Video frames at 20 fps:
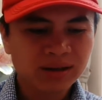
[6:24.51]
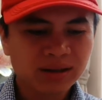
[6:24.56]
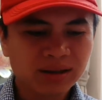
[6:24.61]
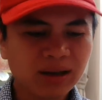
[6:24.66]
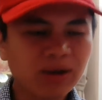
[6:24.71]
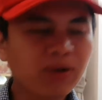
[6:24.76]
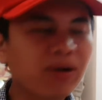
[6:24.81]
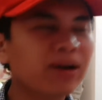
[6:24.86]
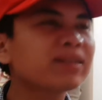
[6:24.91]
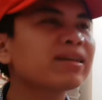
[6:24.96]

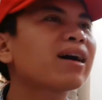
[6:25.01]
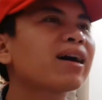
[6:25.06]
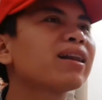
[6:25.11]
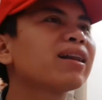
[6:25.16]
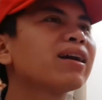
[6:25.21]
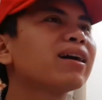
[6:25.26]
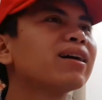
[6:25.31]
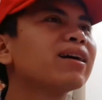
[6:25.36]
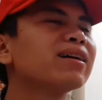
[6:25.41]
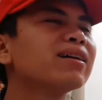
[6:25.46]
thế hóa ra
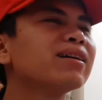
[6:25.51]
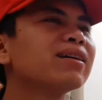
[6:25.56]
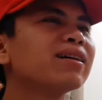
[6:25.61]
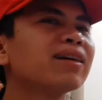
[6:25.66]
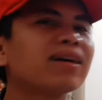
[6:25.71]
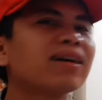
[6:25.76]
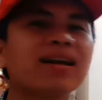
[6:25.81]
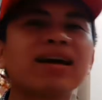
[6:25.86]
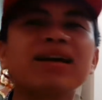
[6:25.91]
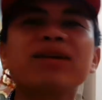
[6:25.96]
là
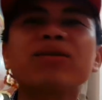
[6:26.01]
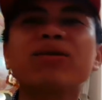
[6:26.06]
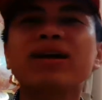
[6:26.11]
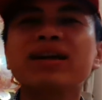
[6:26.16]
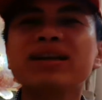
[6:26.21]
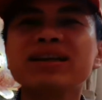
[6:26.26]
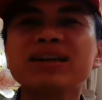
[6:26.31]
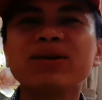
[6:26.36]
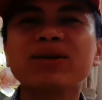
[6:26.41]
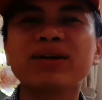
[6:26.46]
ở à, đây có
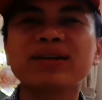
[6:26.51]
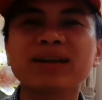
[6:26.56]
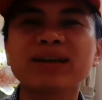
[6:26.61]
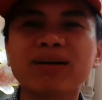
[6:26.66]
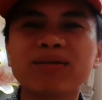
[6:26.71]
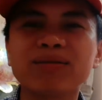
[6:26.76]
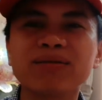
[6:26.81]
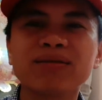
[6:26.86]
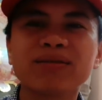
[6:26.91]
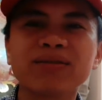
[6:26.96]
cái gì quan
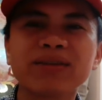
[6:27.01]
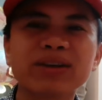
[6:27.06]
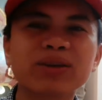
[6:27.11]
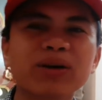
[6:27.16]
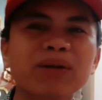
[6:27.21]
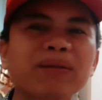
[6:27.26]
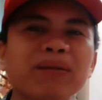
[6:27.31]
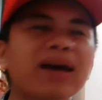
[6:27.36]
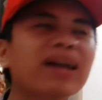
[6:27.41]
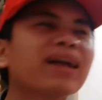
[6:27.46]
trọng vậy
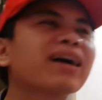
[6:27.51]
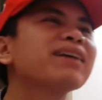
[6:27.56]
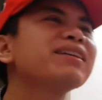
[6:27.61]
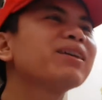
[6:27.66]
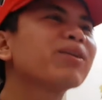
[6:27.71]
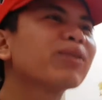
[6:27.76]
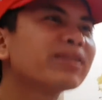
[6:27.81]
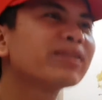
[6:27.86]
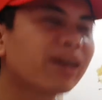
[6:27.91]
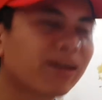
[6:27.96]
tóm lại là cái
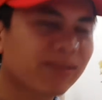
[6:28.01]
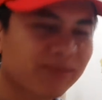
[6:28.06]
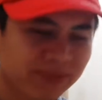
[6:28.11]
gì quan trọng